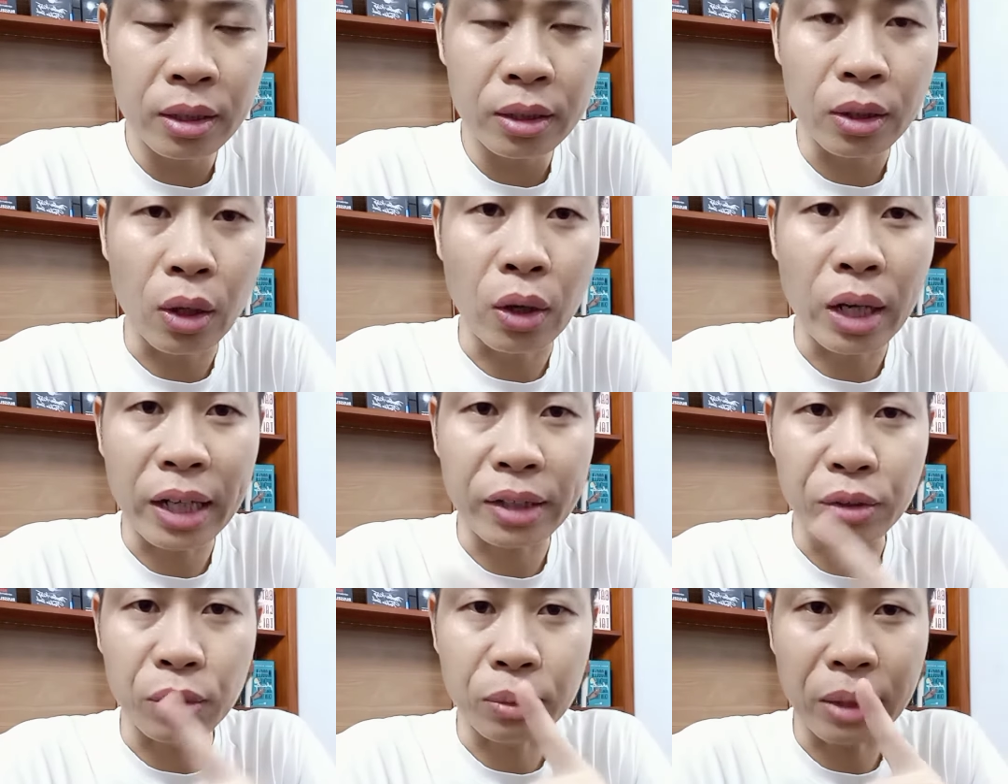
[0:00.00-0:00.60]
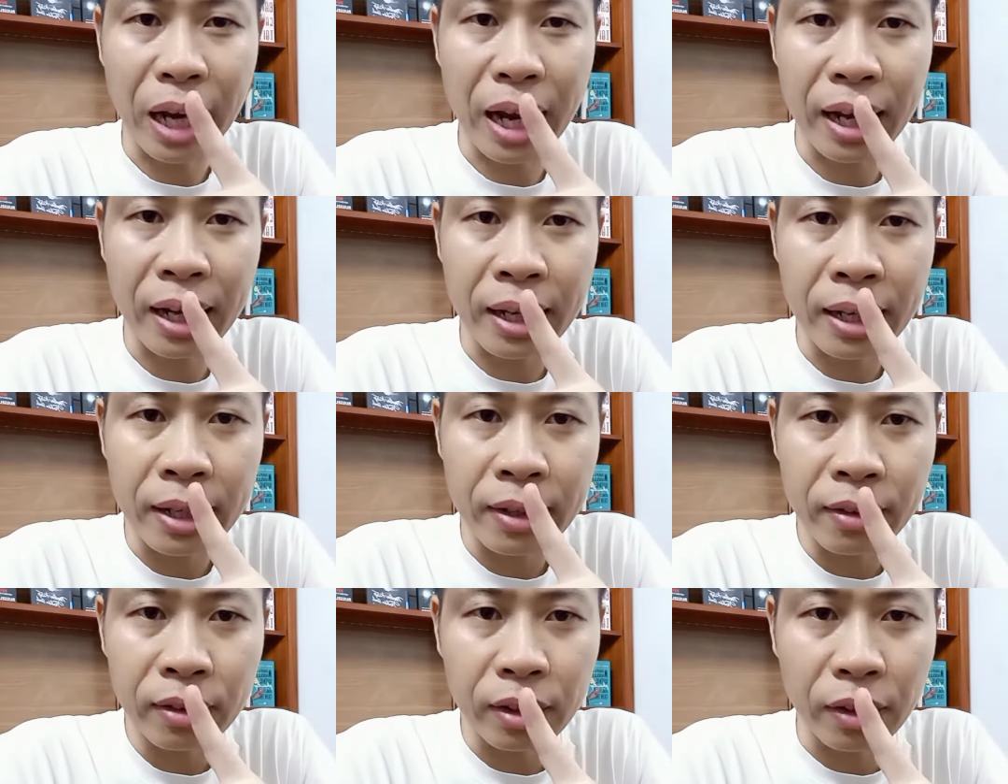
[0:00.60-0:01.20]
đó là chúng ta
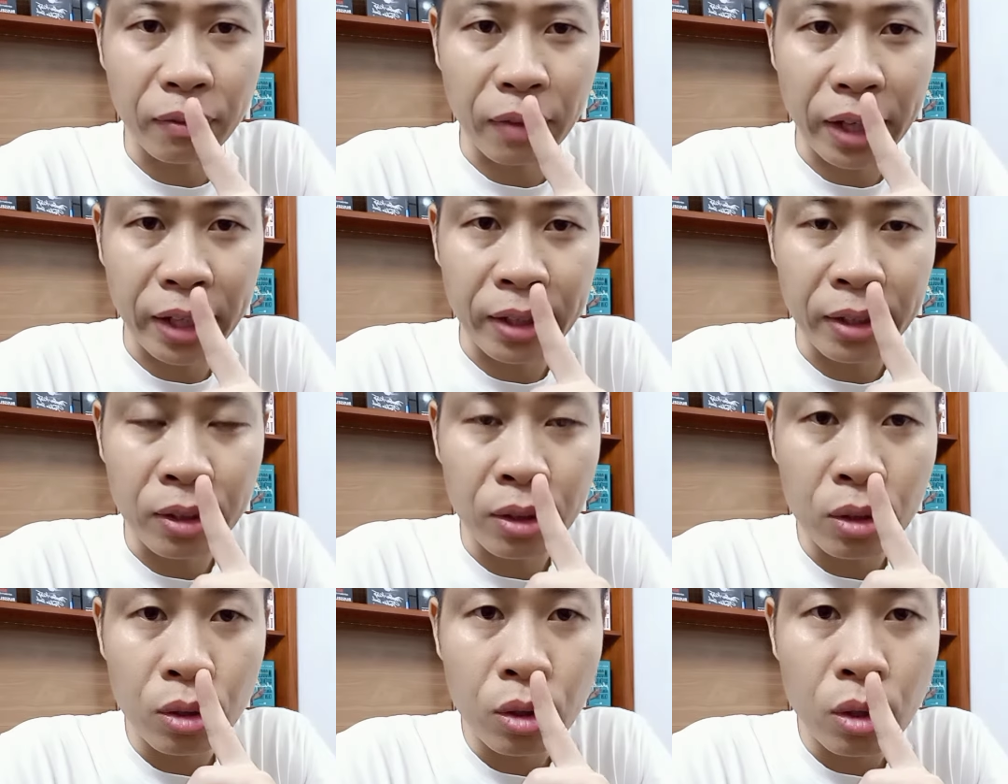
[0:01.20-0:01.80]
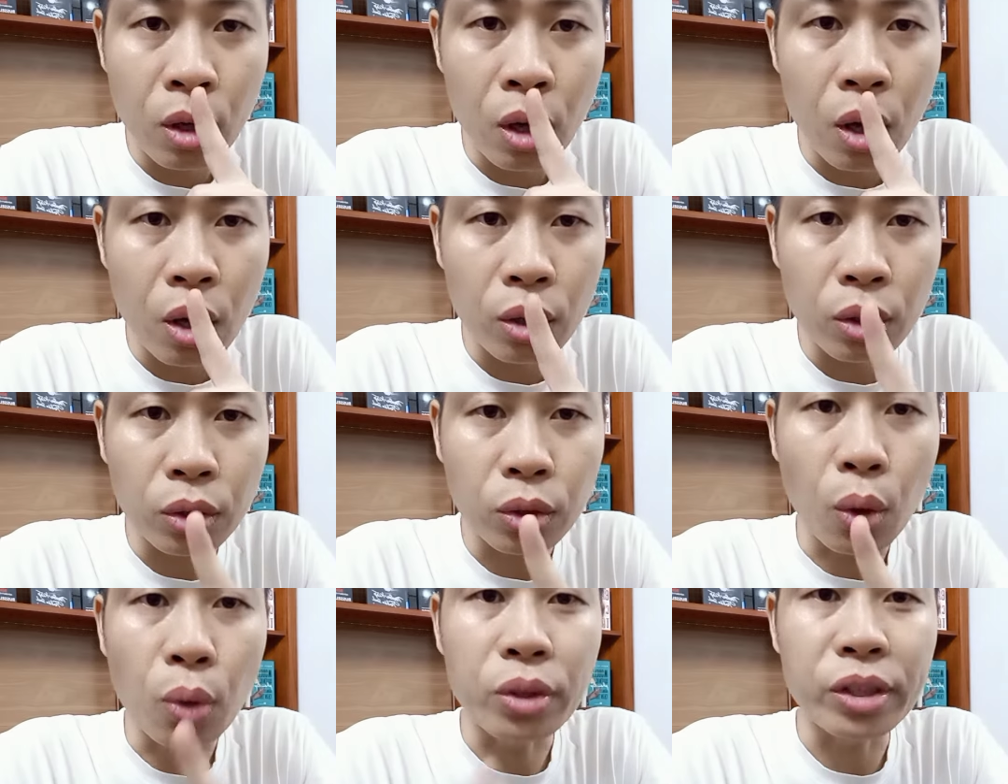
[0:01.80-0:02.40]
cần phải
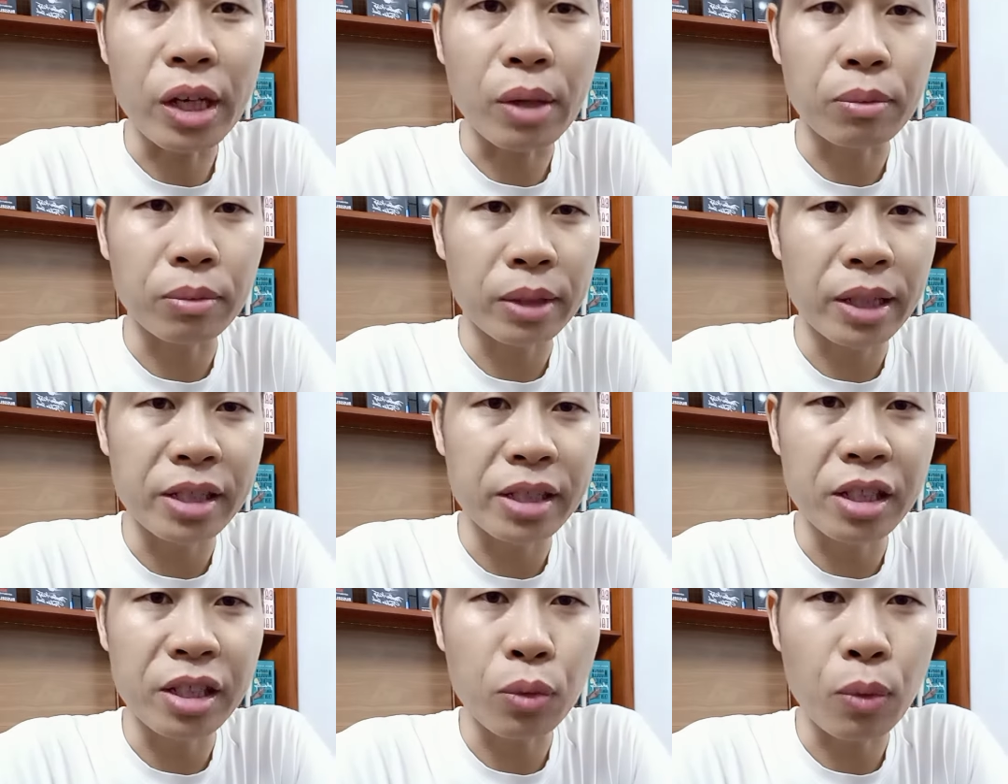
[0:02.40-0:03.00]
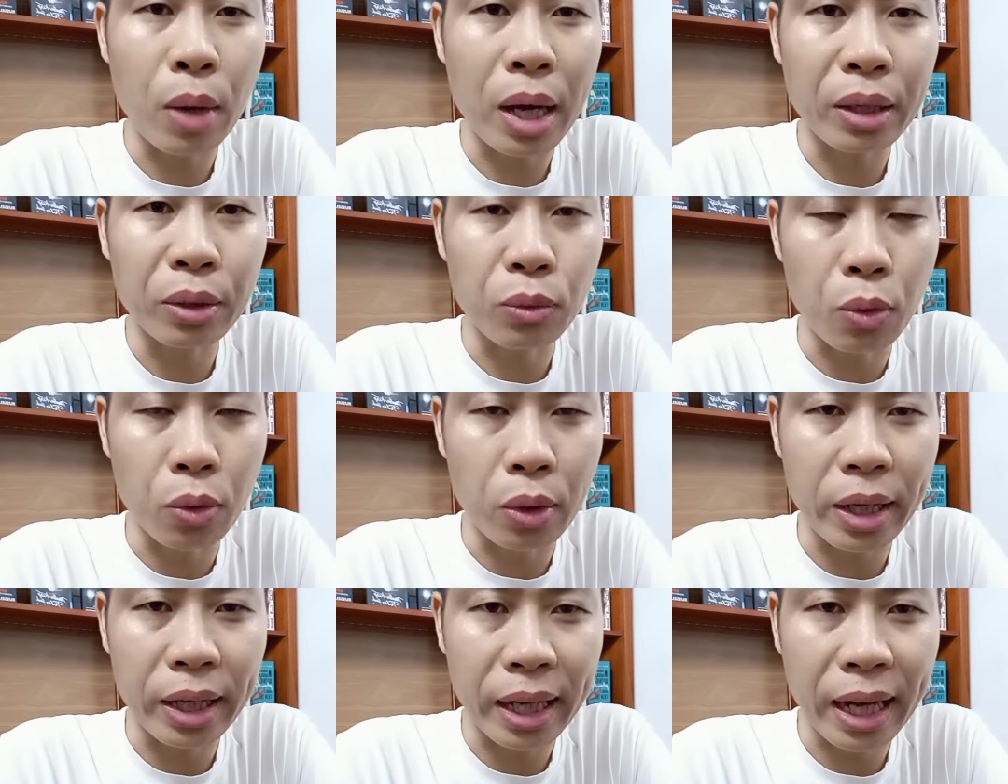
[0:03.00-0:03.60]
tôn trọng thế giới quan của
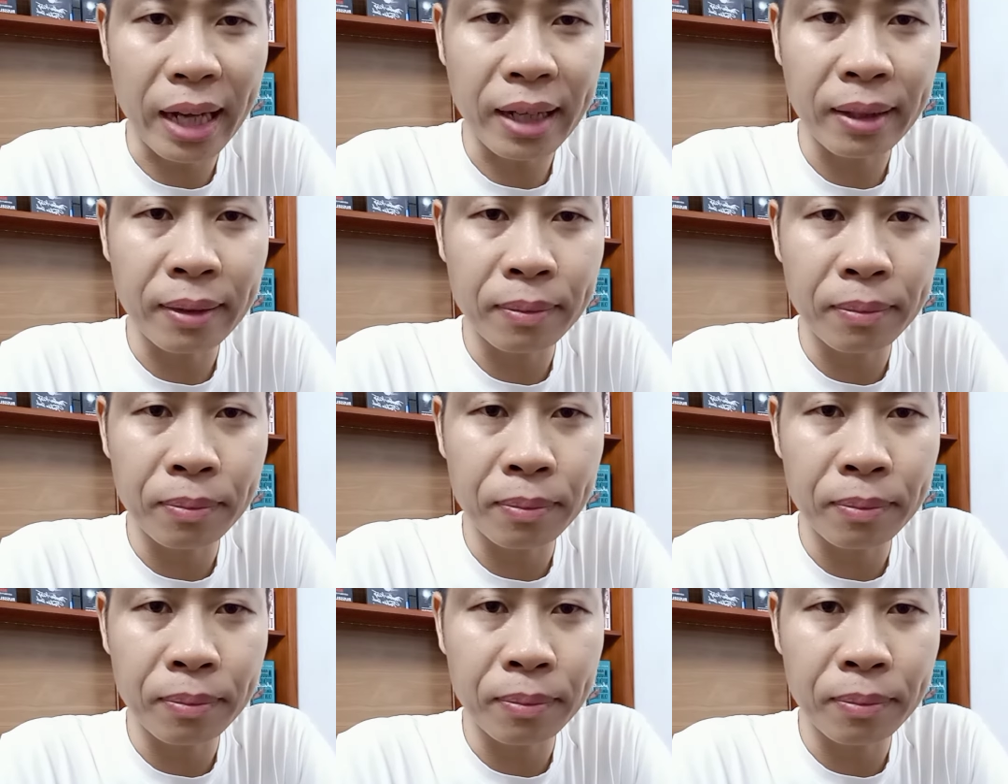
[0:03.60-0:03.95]
người khác